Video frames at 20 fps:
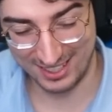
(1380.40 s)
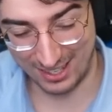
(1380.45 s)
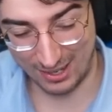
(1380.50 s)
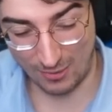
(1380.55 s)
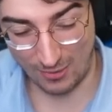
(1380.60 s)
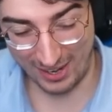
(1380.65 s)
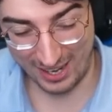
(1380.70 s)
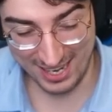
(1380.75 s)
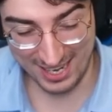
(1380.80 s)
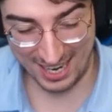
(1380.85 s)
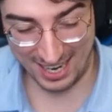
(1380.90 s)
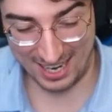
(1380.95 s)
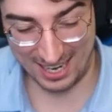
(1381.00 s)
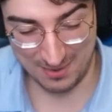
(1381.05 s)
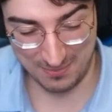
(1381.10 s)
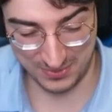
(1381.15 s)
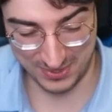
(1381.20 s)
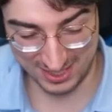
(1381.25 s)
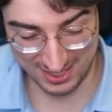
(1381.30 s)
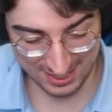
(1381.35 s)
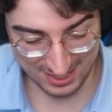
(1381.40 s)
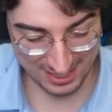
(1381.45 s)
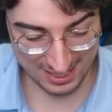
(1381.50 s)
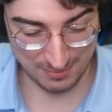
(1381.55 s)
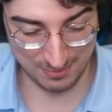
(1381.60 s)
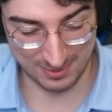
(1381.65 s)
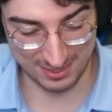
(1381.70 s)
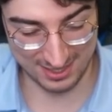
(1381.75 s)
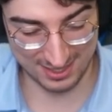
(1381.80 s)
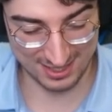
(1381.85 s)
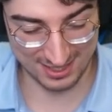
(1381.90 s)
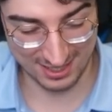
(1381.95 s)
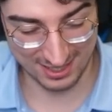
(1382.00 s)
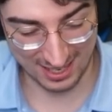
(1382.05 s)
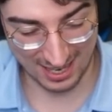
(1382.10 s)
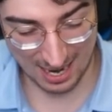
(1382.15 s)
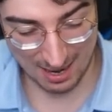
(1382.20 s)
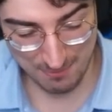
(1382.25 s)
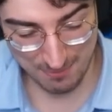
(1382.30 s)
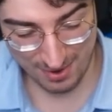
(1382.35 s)
auch innerhalb des Teams
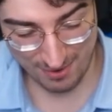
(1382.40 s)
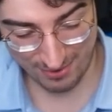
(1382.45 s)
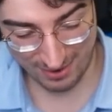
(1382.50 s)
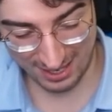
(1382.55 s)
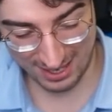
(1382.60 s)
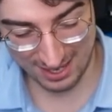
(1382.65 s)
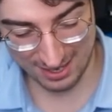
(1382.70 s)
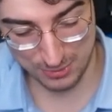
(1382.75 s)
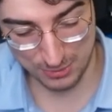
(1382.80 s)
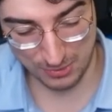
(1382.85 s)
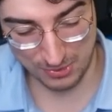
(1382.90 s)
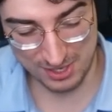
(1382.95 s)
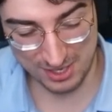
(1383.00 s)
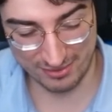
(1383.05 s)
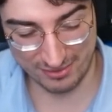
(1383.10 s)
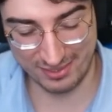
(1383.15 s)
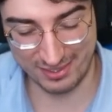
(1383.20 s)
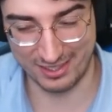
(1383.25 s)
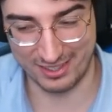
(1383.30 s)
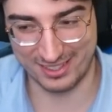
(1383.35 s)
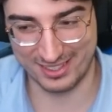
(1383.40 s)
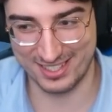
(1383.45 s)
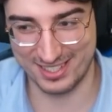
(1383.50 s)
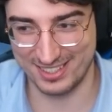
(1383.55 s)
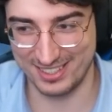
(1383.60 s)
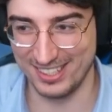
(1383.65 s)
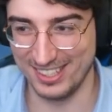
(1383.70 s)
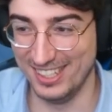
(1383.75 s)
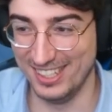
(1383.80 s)
ambivalent unterwegs.